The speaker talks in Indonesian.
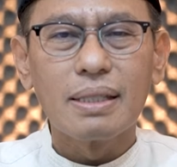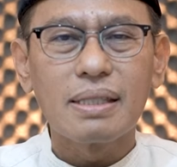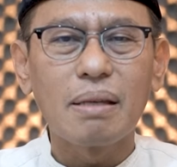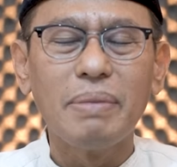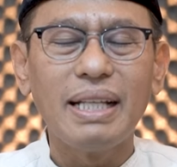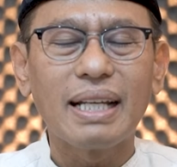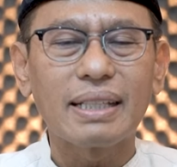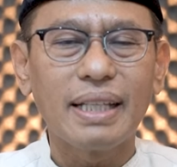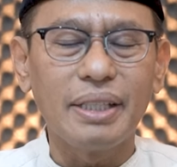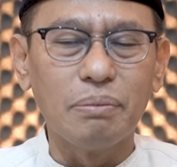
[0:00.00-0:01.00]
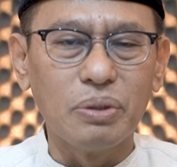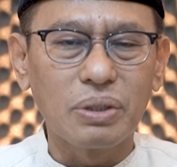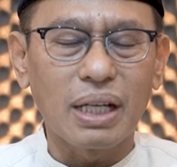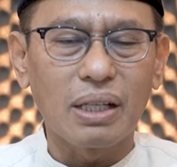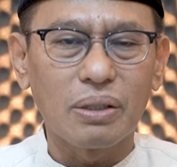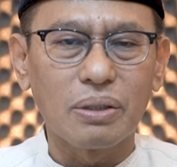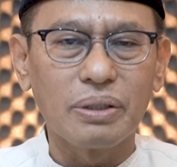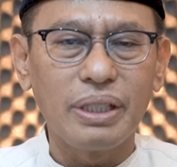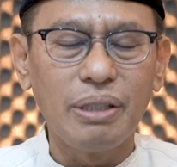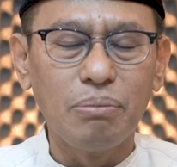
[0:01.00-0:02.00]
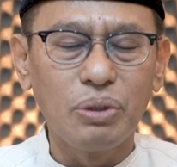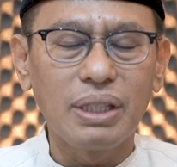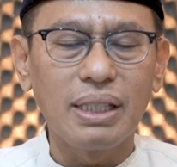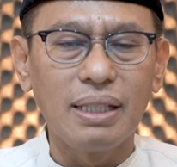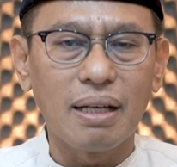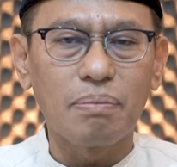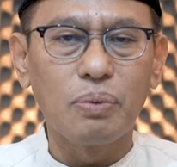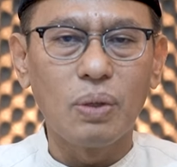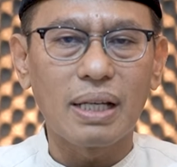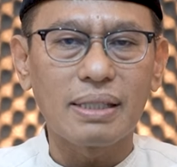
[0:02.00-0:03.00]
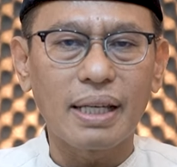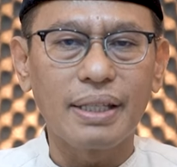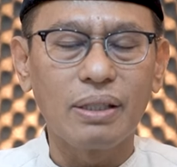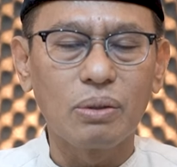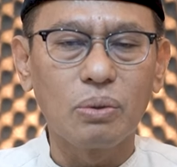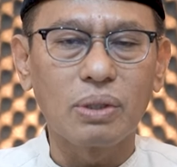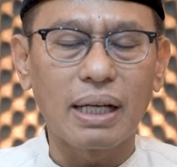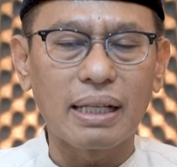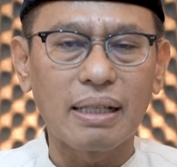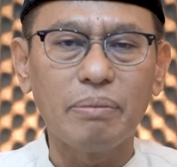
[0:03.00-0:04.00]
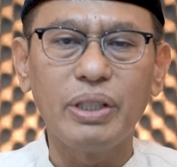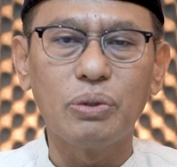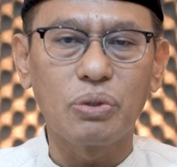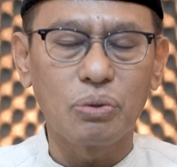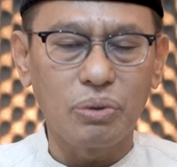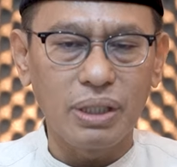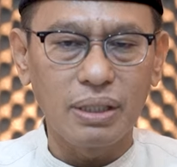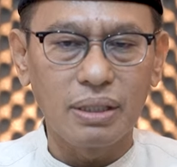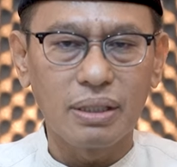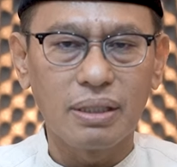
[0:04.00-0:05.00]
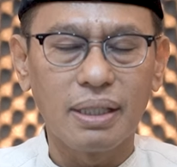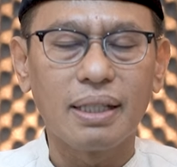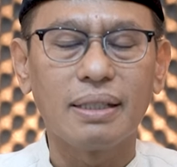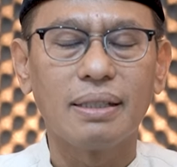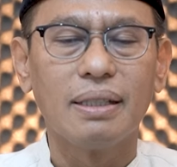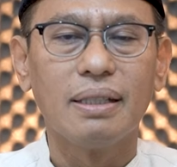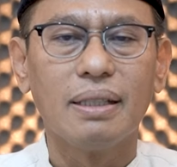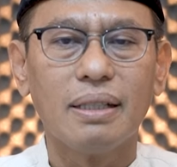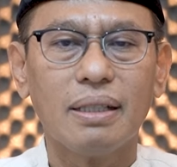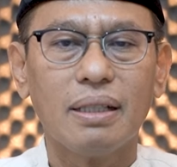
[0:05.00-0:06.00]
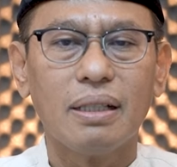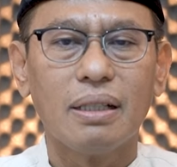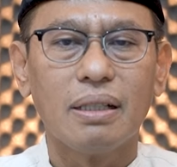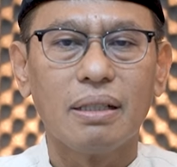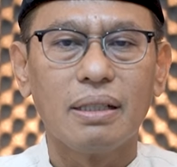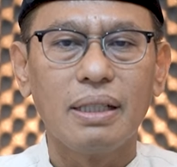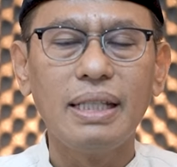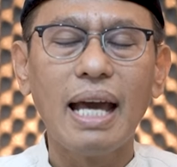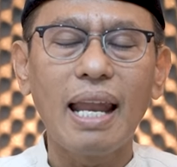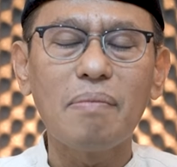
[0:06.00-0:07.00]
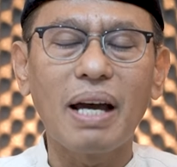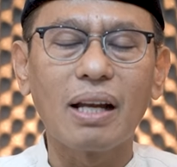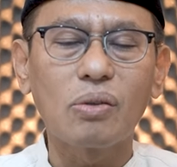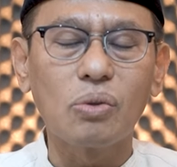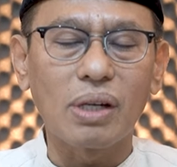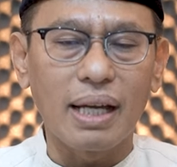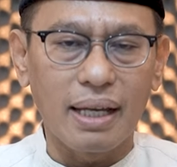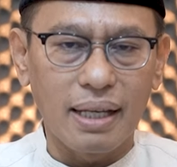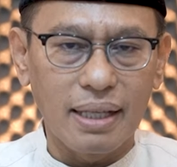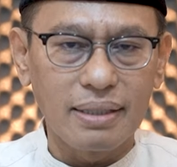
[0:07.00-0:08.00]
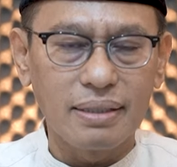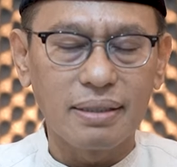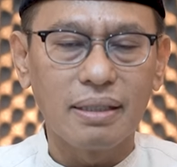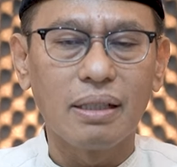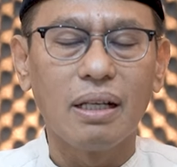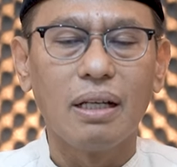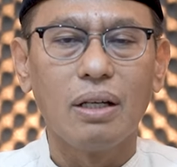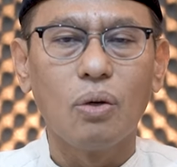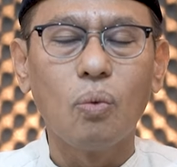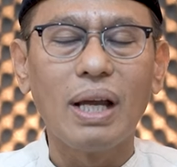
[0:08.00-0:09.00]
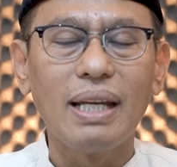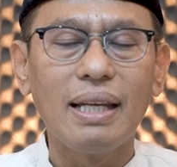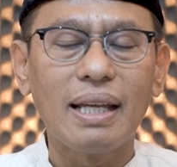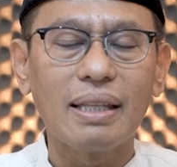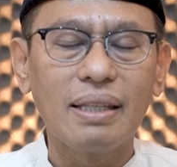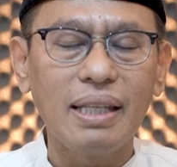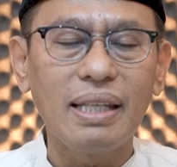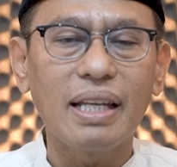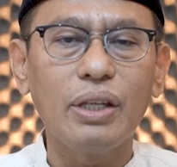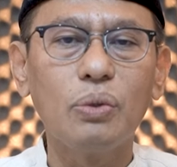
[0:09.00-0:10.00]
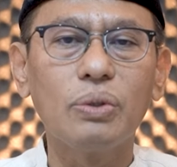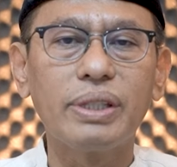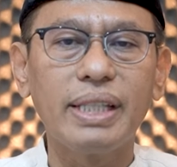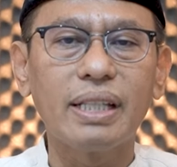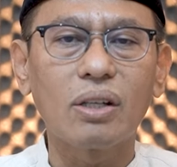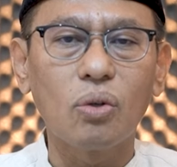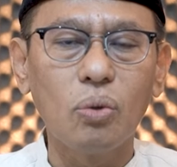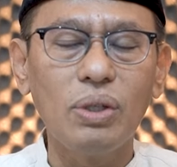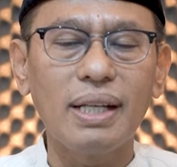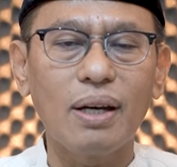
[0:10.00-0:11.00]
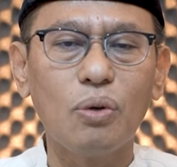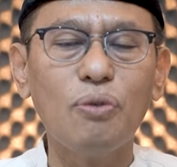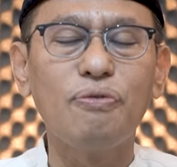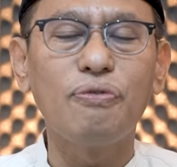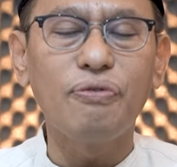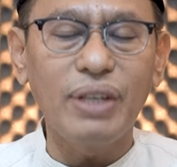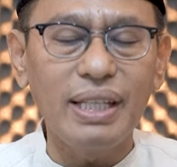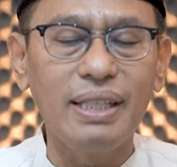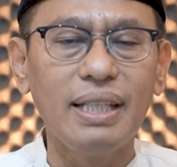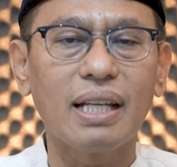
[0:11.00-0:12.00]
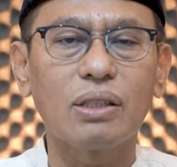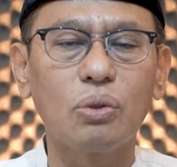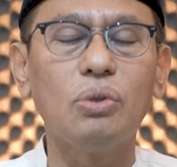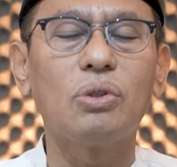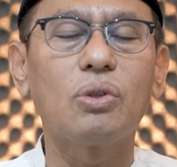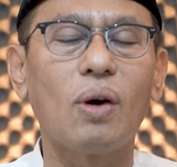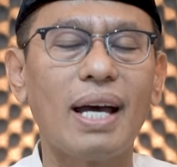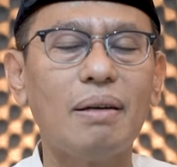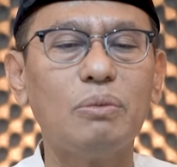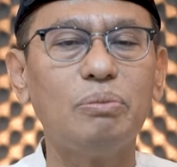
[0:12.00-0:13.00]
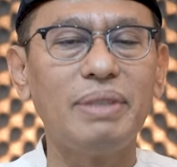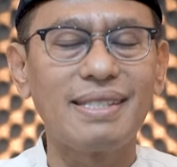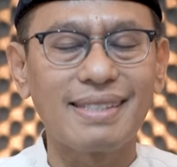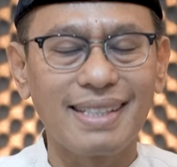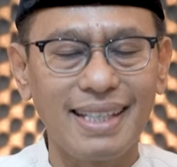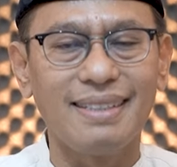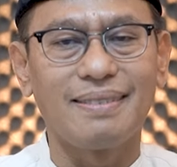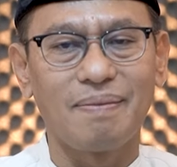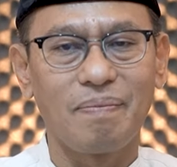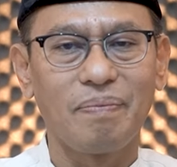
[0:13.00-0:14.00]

Sebenarnya ibu kalau ibu tidak puasa itu karena menyusui, ya. Di dalam Al-Qur'an walladzina yutiqunahu fidyatun ta'amu miskin.